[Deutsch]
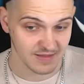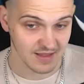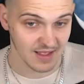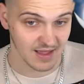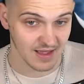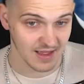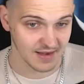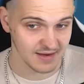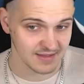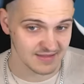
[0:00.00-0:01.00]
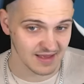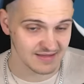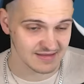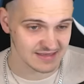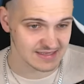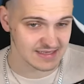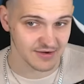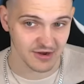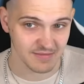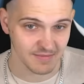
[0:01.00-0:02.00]
Auf der anderen Seite ist es dann
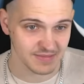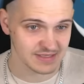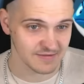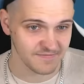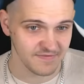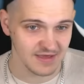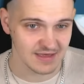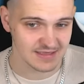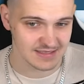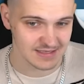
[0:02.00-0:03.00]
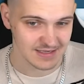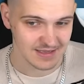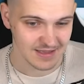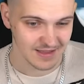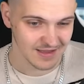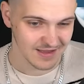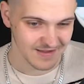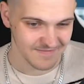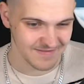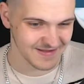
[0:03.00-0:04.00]
auch immer ein bisschen fies,
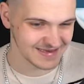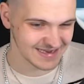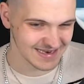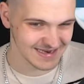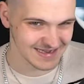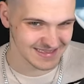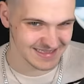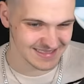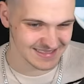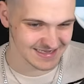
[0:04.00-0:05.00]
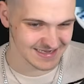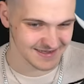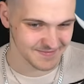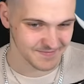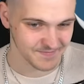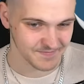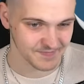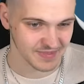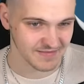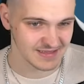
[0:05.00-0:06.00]
wenn man dann äh, diese
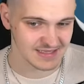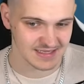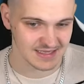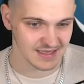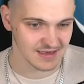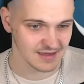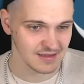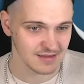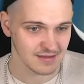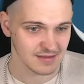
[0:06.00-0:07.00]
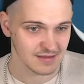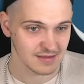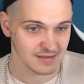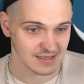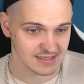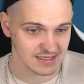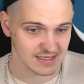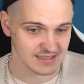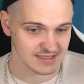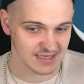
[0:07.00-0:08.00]
was ist hier. Das sieht
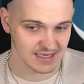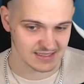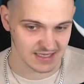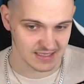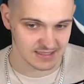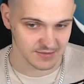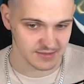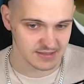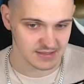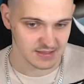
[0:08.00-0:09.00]
sehr sass aus.